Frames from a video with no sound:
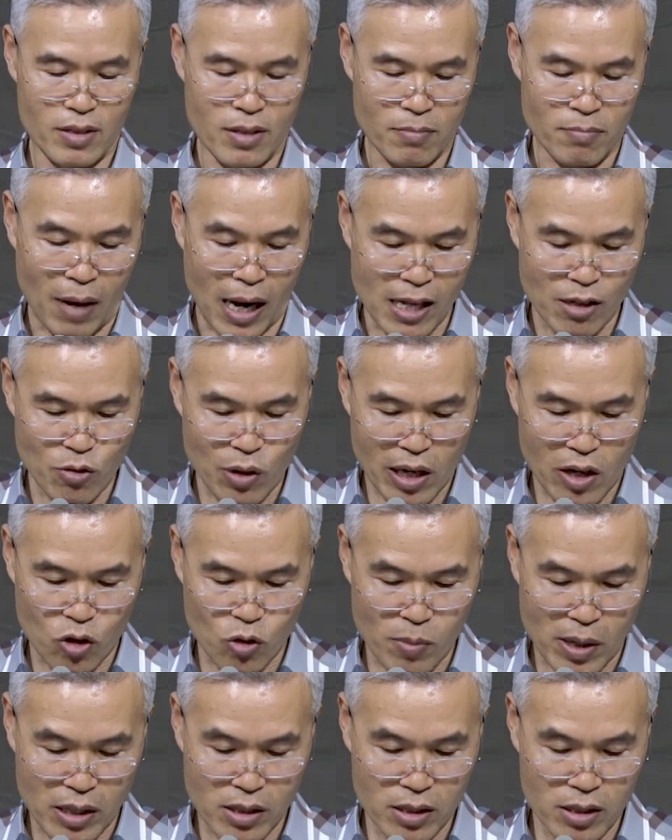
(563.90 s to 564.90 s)
말도 안 하고
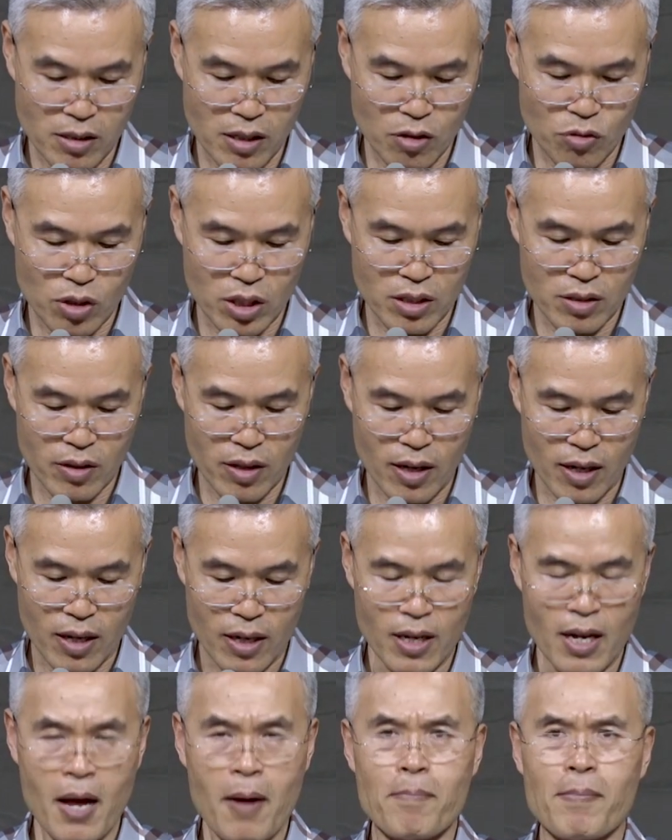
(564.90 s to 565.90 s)
막 그럴 때도 있는데
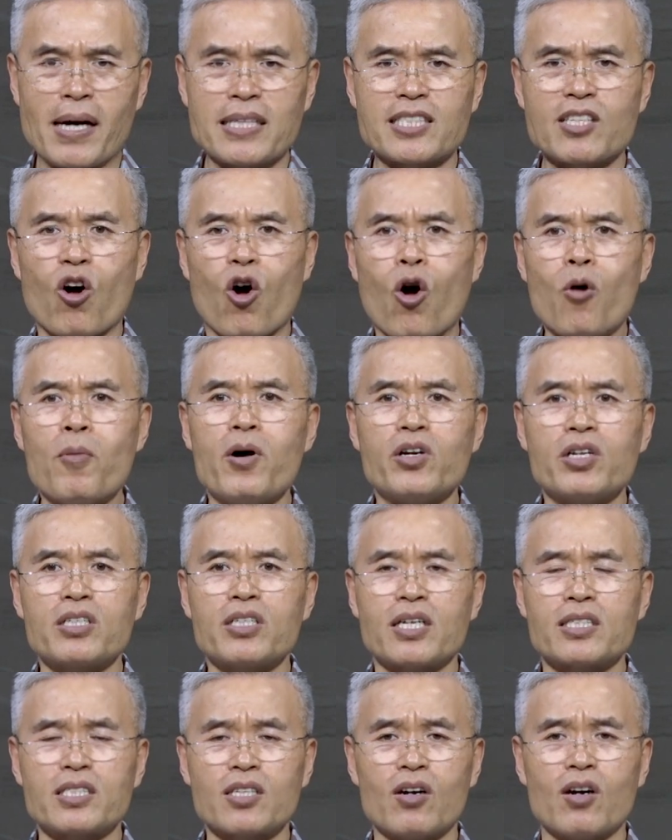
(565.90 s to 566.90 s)
막상
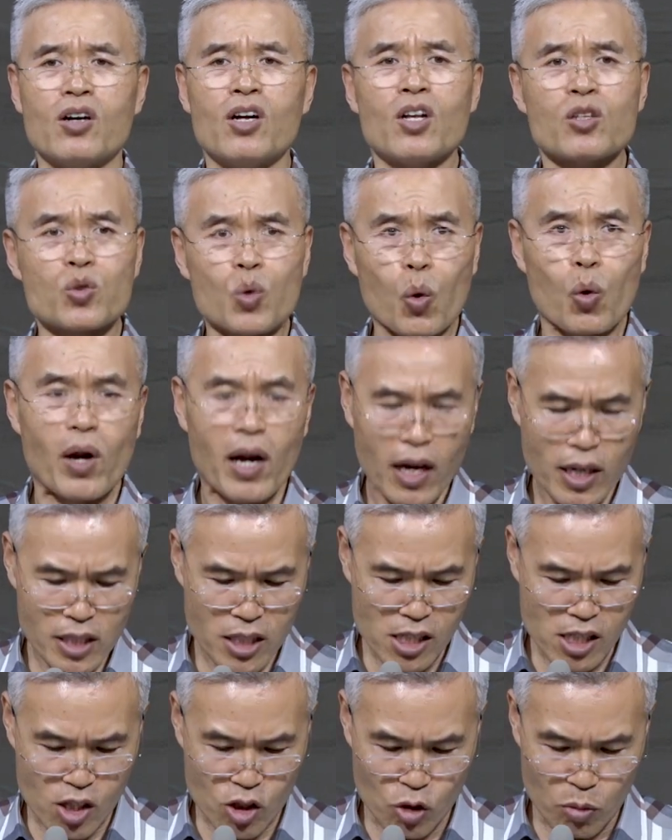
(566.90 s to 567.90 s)
어머니께서
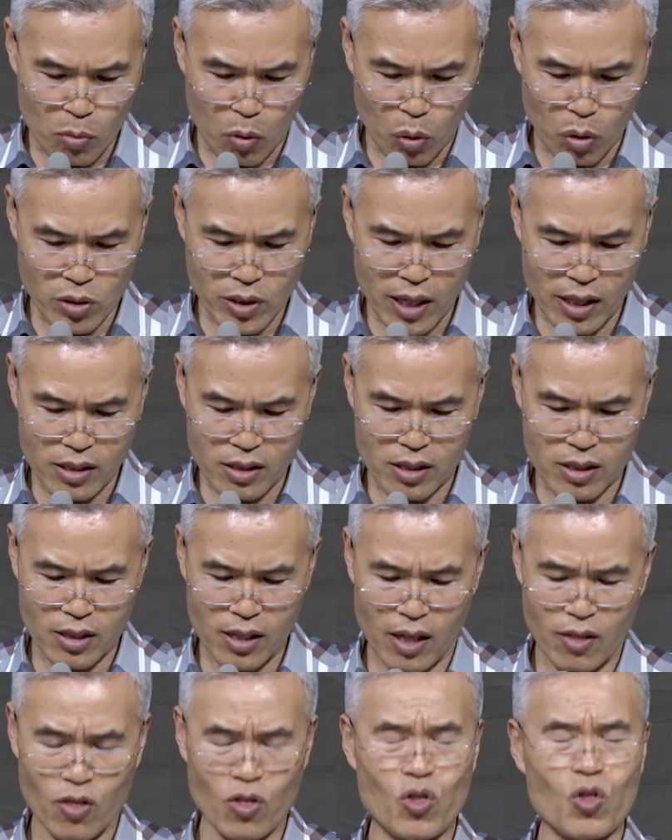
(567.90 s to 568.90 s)
돌아가실지도 모른다
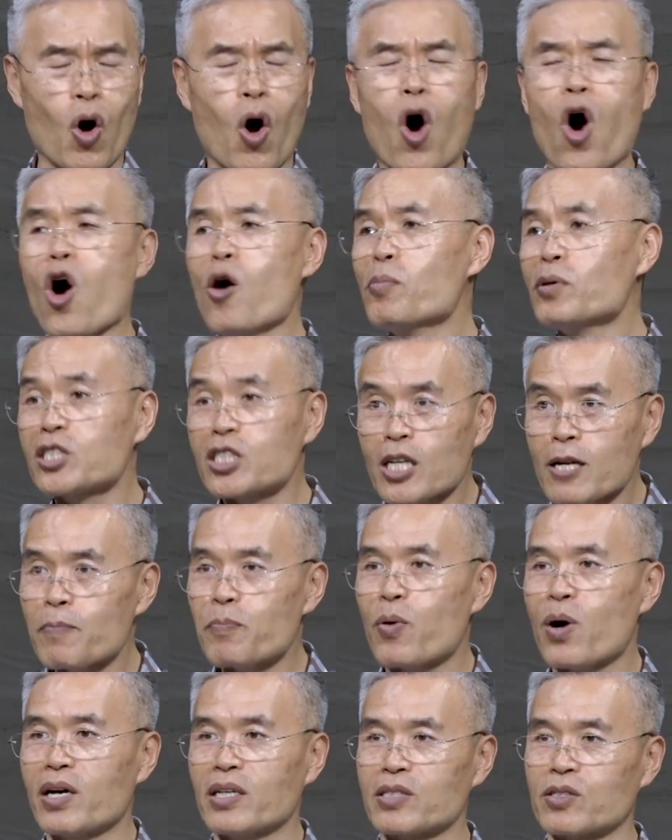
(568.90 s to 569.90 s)
그러니까 너무
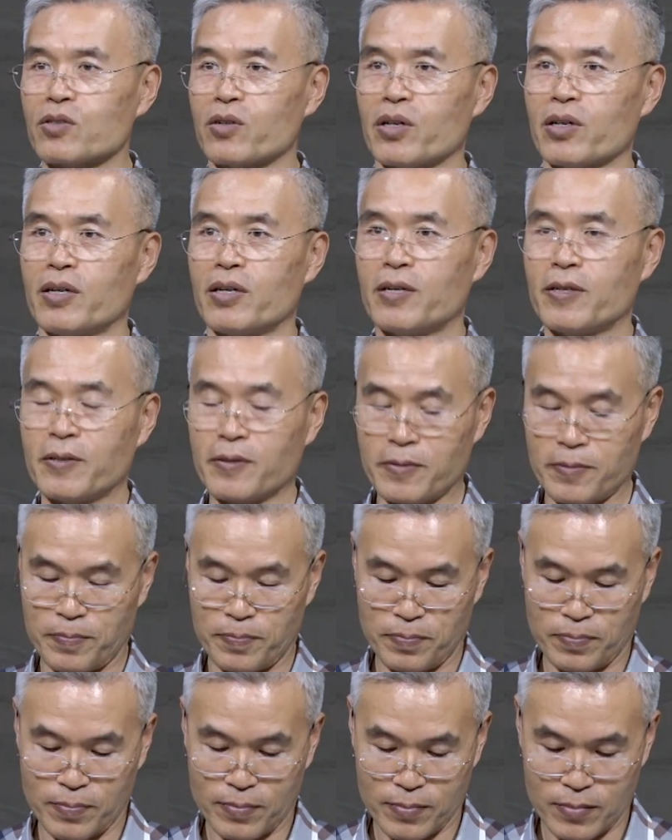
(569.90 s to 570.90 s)
슬퍼하는 거예요.
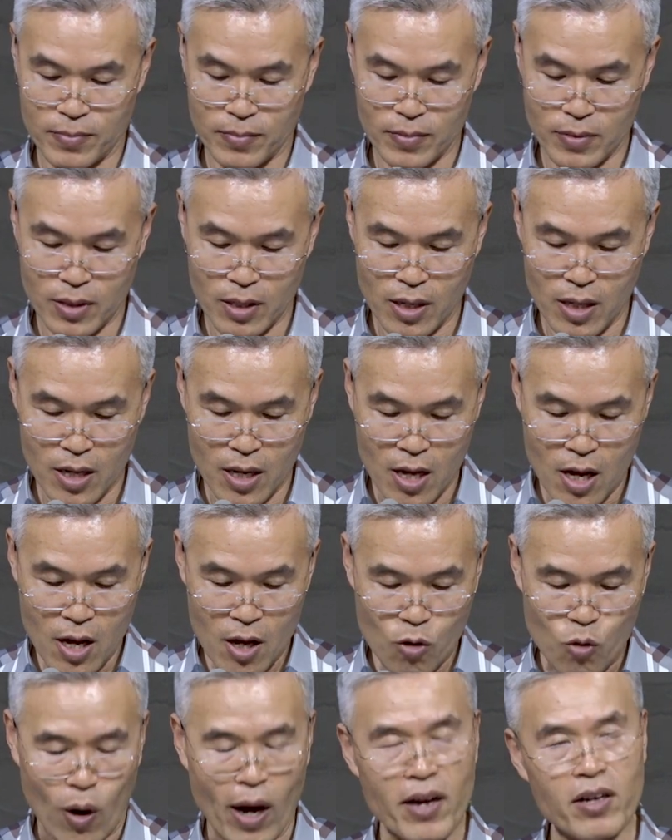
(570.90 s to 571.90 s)

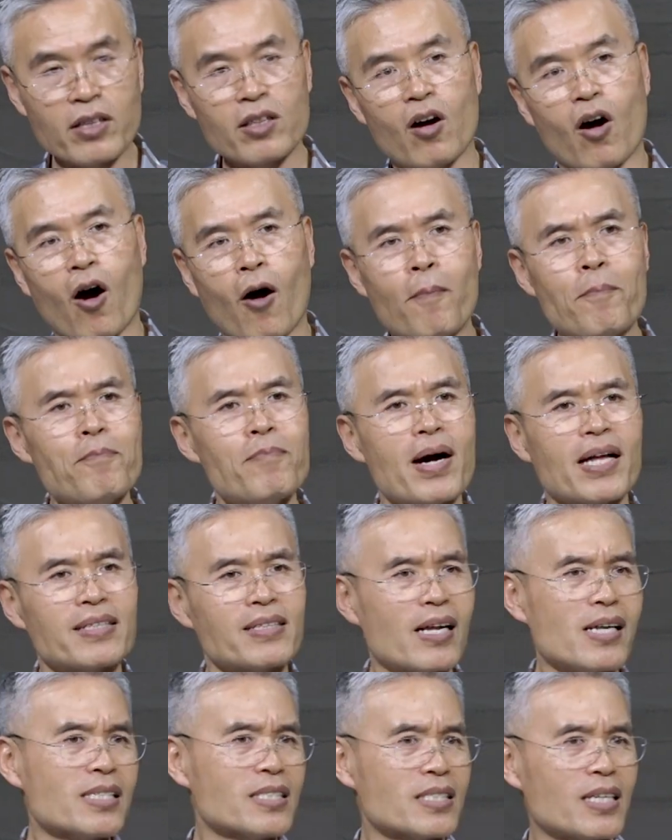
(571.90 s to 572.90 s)
과연 엄마
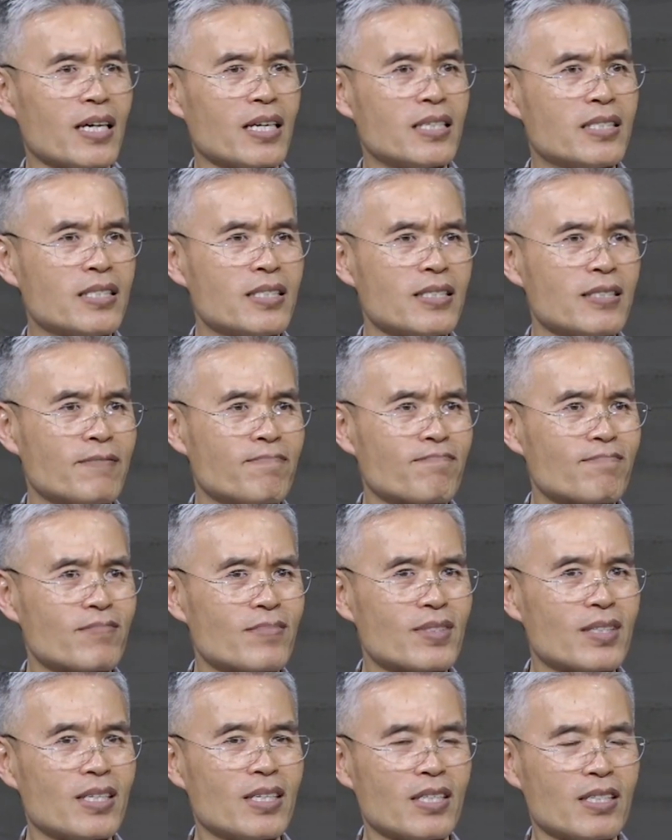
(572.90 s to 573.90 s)
딸 사이는
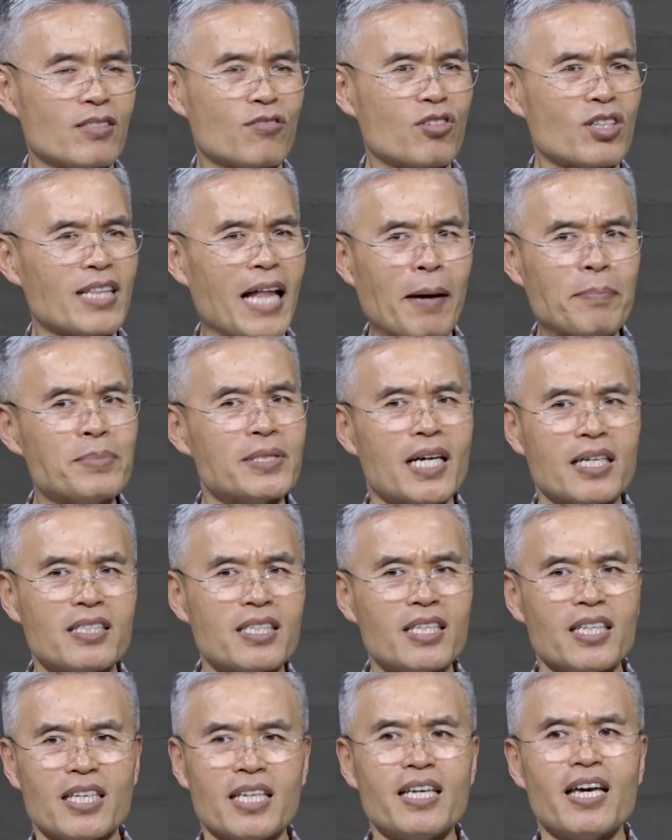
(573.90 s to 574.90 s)
우리
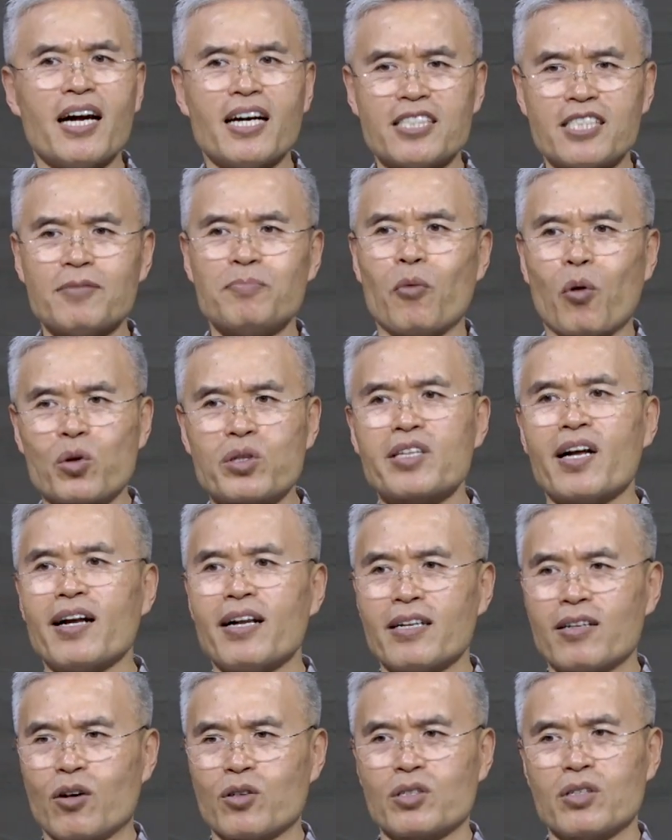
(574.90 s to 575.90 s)
남자들이 이해하지
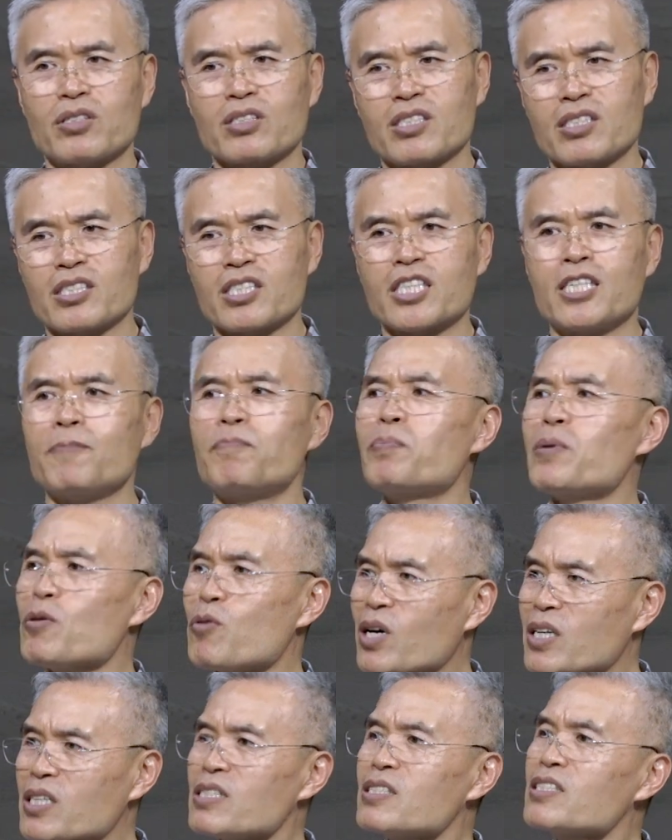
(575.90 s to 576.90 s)
못할 어떤 그
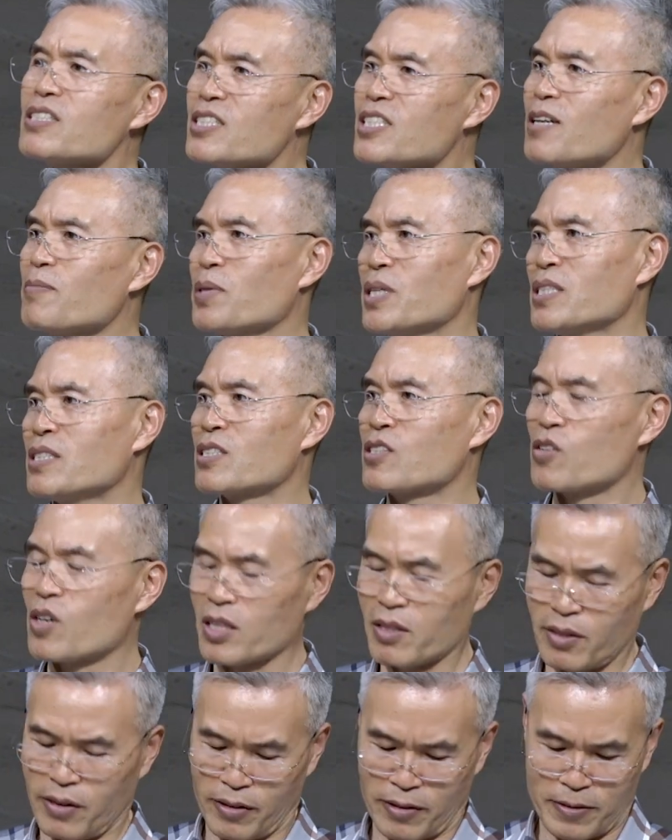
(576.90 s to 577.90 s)
깊이와 끈끈함이 있는 것
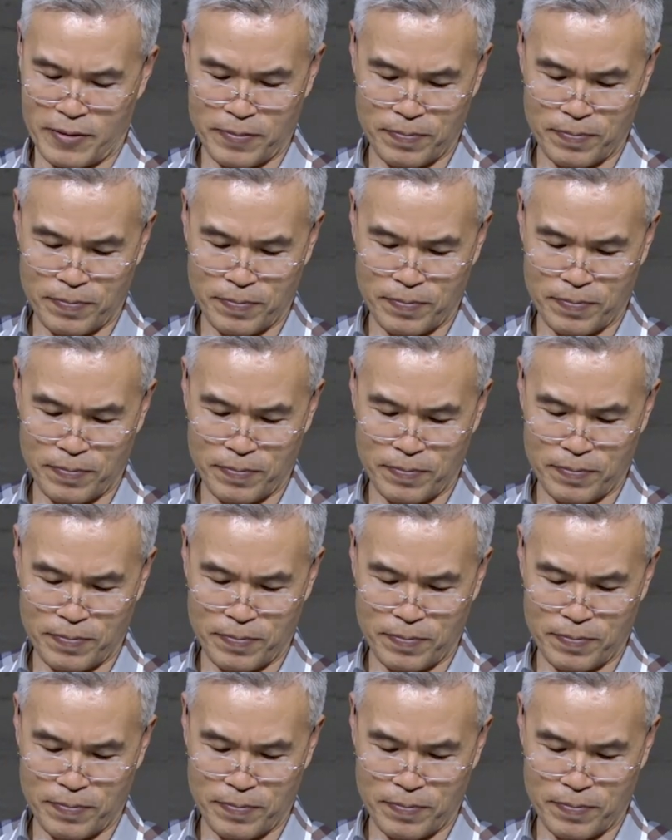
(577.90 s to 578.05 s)
같아요.